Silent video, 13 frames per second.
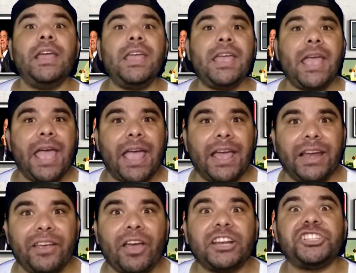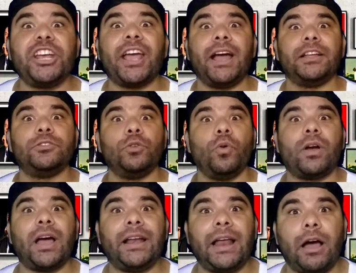E ele chegando
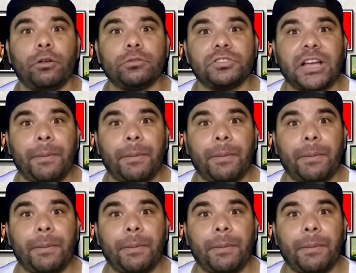no canal dos